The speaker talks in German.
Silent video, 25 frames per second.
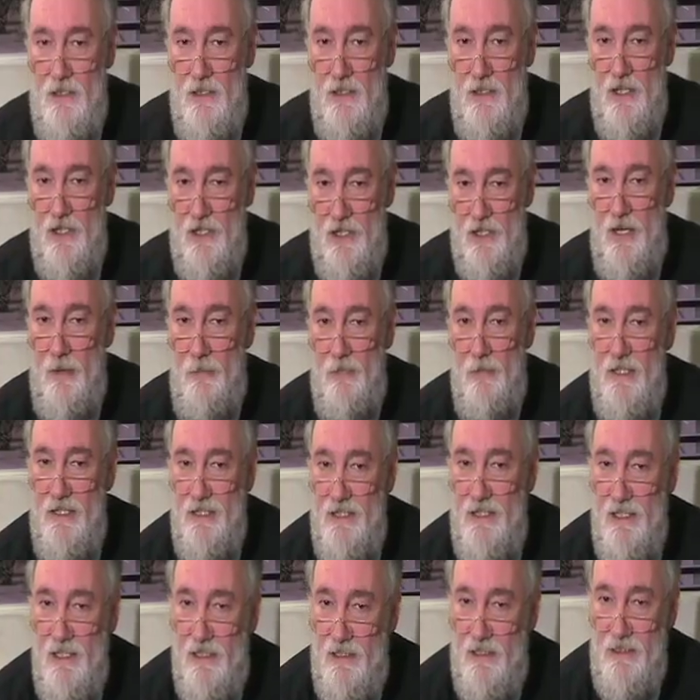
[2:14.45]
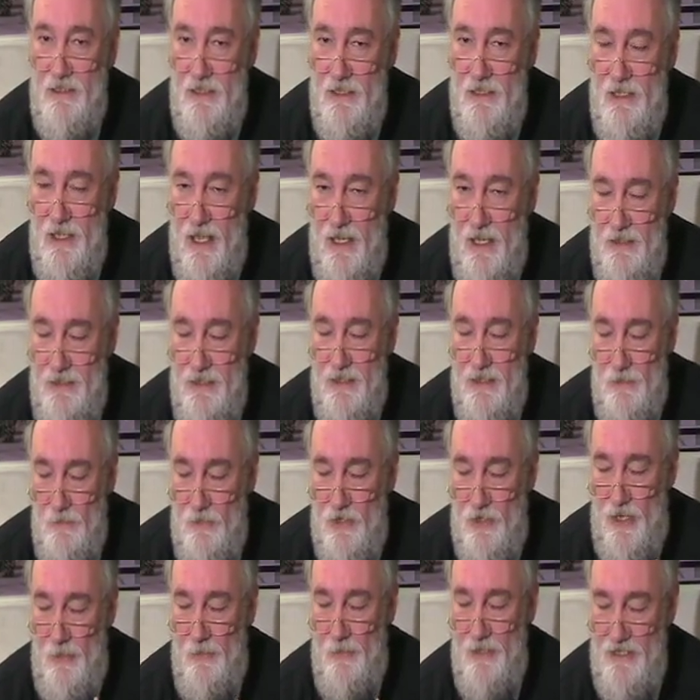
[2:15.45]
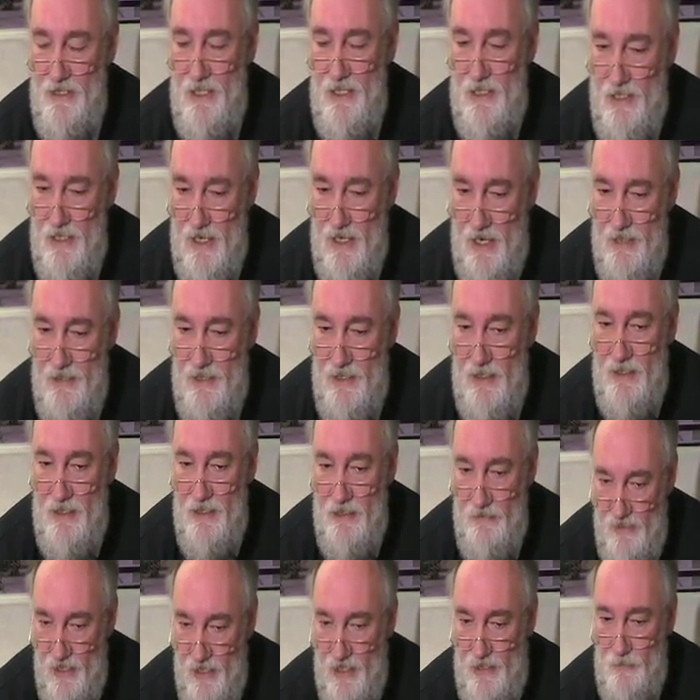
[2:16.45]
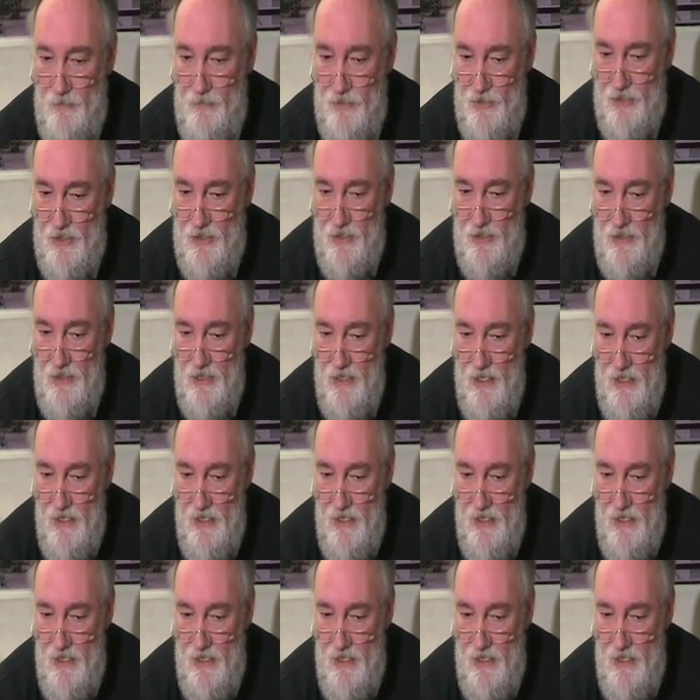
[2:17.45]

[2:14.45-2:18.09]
der stabilisierenden, an dem stabilisierenden Anteil in den Wertemustern.